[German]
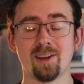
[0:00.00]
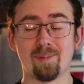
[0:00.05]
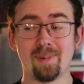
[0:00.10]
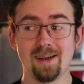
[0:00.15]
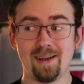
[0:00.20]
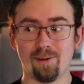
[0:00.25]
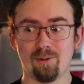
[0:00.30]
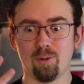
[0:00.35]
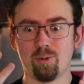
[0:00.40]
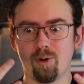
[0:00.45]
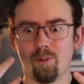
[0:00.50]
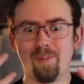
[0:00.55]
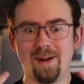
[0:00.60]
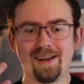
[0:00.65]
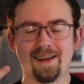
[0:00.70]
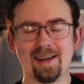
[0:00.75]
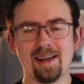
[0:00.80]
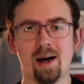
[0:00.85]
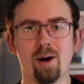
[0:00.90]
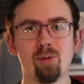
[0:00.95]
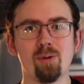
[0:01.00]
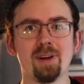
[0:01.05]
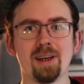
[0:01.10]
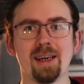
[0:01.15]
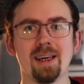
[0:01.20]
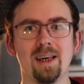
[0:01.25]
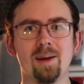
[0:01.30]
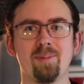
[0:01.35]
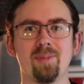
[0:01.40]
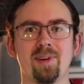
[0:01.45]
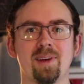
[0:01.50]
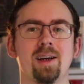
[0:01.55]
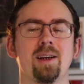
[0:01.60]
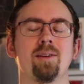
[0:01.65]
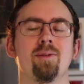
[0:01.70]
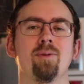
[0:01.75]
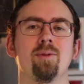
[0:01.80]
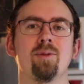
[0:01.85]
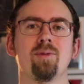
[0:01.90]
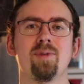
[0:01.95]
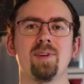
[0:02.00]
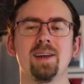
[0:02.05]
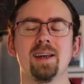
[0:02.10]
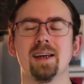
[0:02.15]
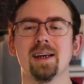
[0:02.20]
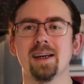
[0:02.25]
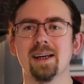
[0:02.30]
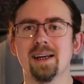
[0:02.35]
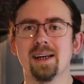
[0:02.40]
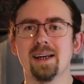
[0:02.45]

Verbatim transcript: dass man nicht so kompletten Augenkrebs kriegt irgendwie.